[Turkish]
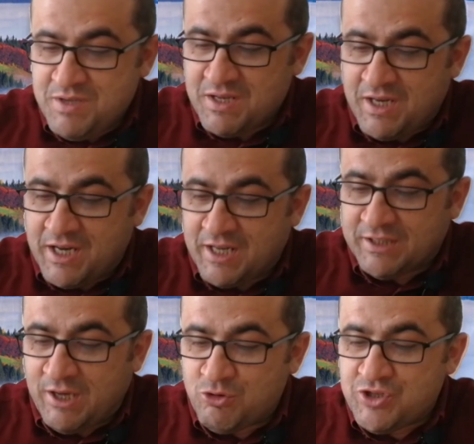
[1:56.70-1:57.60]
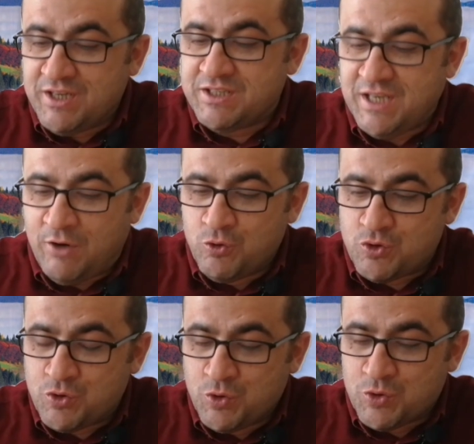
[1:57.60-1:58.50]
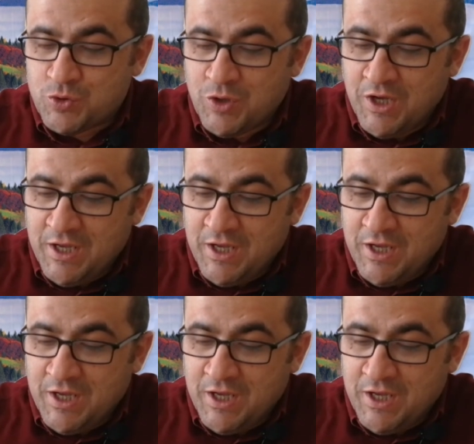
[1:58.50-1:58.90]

Bir kara tavşan ki havuçsuz,